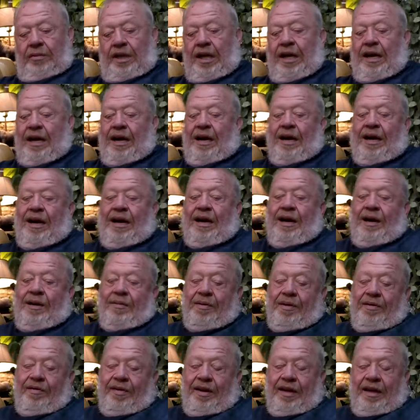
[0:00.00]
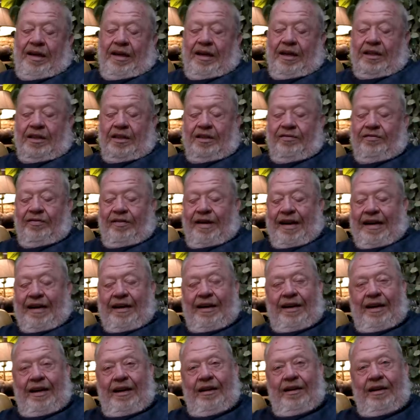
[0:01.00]
ja, aber wenn ich jetzt
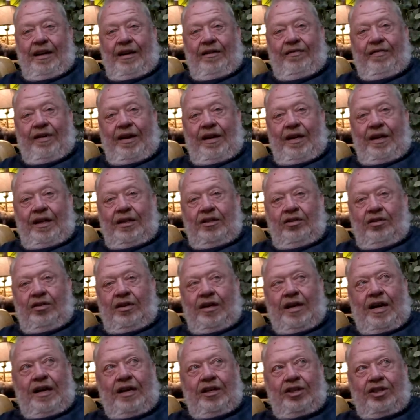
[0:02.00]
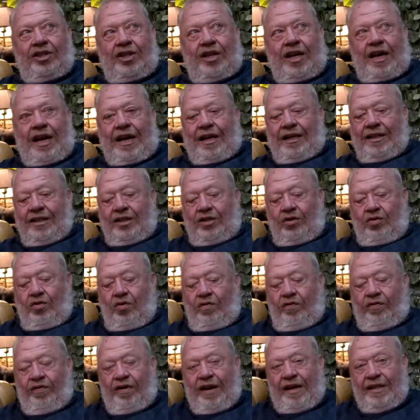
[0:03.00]
weggehe, das wäre nicht so tragisch. Die hängen
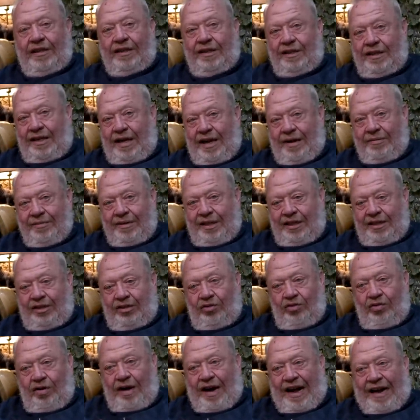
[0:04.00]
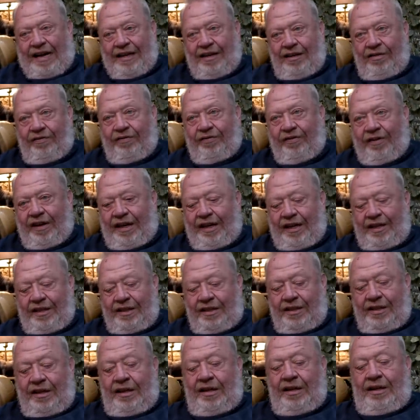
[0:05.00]
so fest, die haben sich so
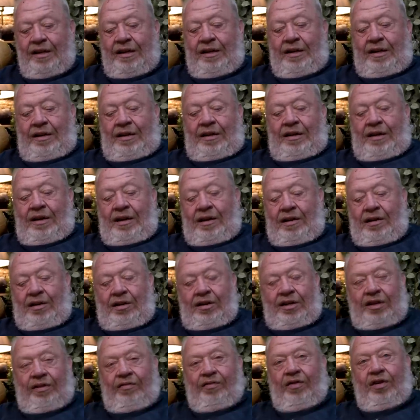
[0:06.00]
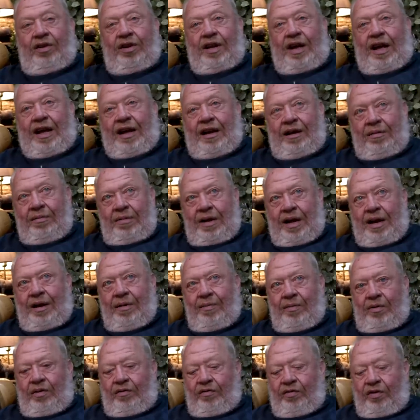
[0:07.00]
reingefräst. Okay. Äh, die würden da hängen
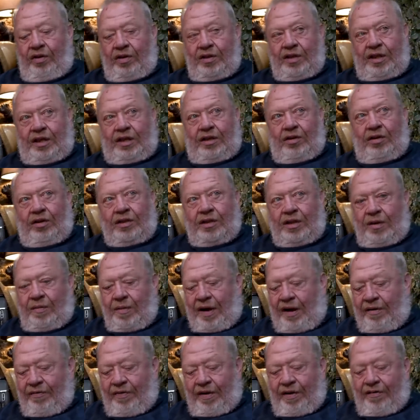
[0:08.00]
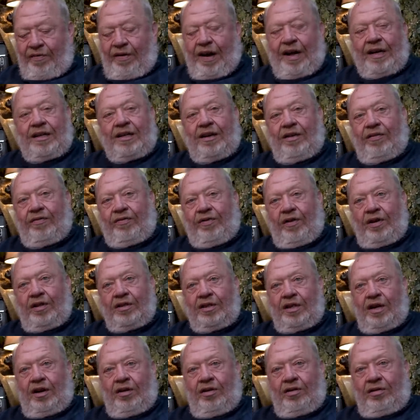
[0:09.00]
bleiben und würden sich trotzdem einfach weiter
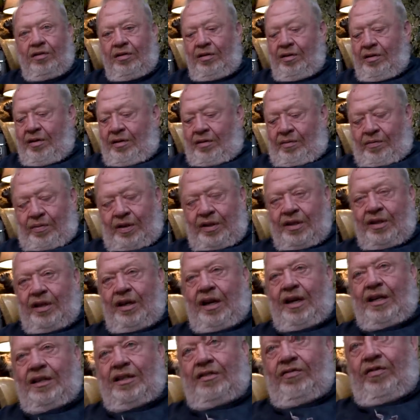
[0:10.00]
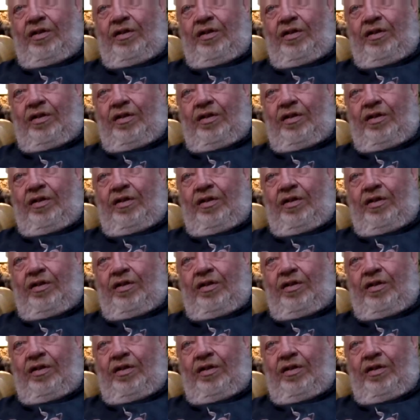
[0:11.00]
vollsaugen, bis sie ganz